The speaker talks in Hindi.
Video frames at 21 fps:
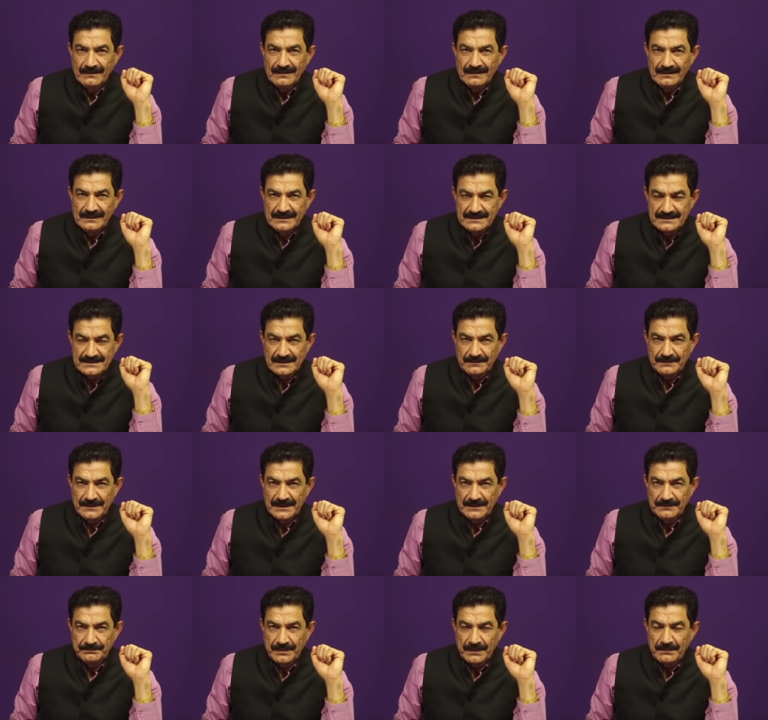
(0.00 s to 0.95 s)
इस
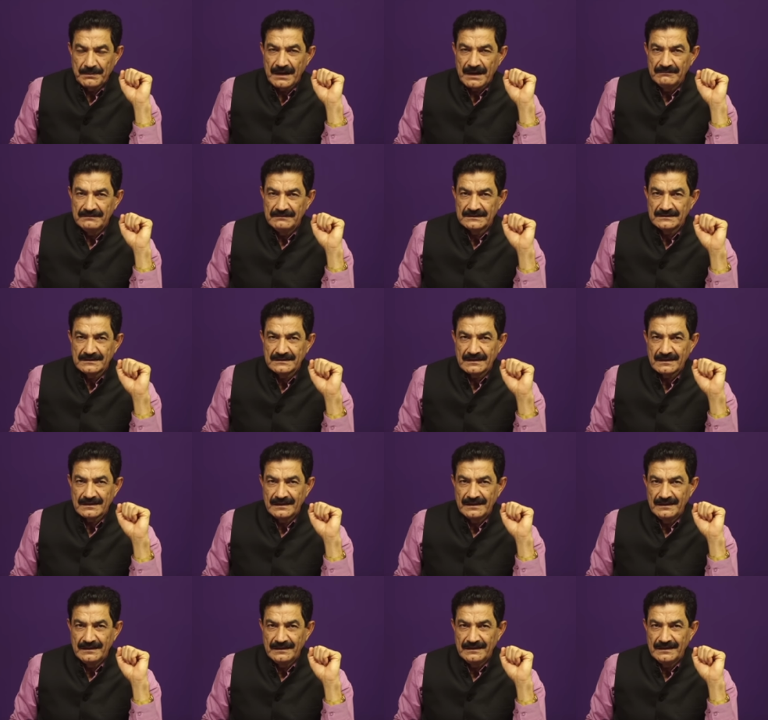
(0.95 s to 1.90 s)
समय प्रभावित कर
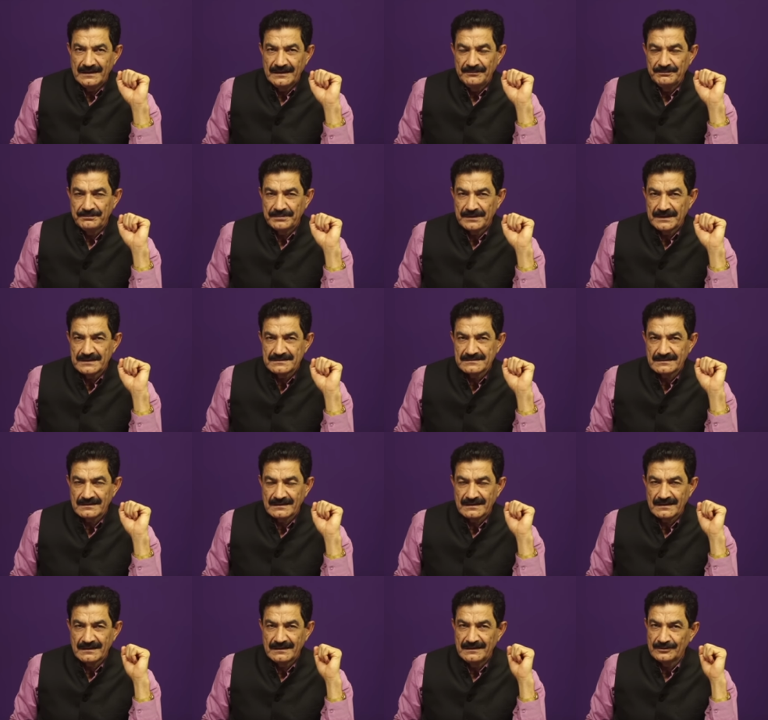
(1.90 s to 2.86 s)
रही हैं या इम्प्रेस कर रही हैं